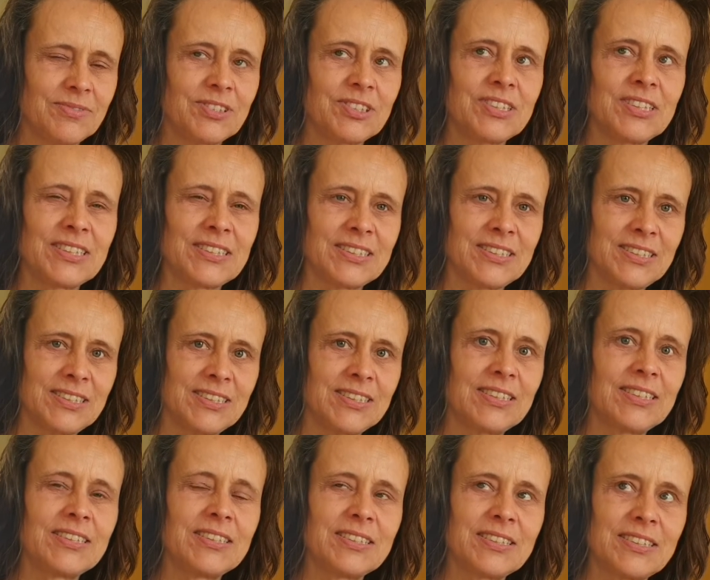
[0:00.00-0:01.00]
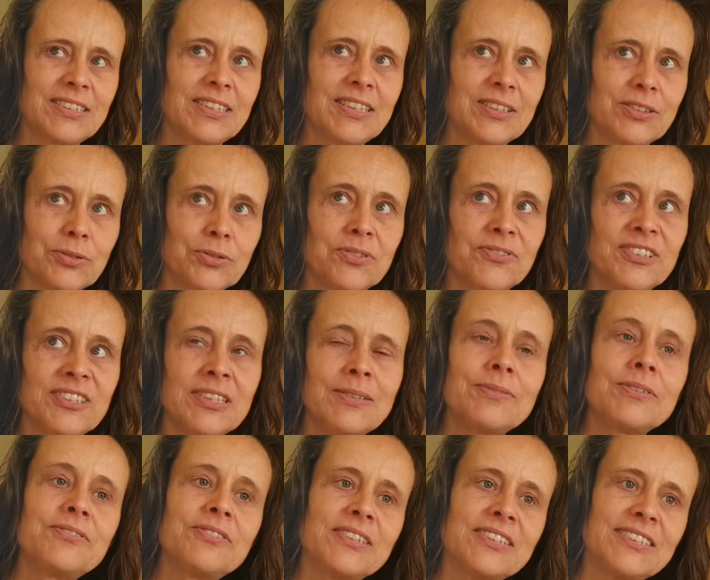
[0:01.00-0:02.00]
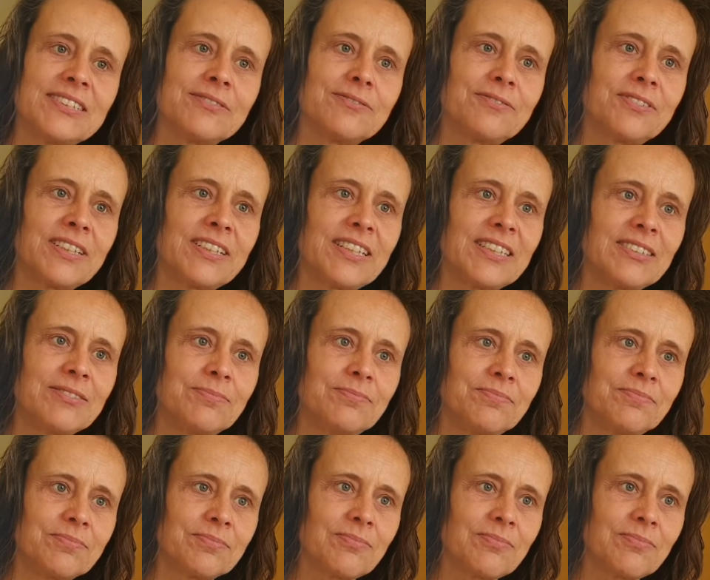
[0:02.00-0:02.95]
Und das ist der Grund, weshalb wir Pfingsten feiern.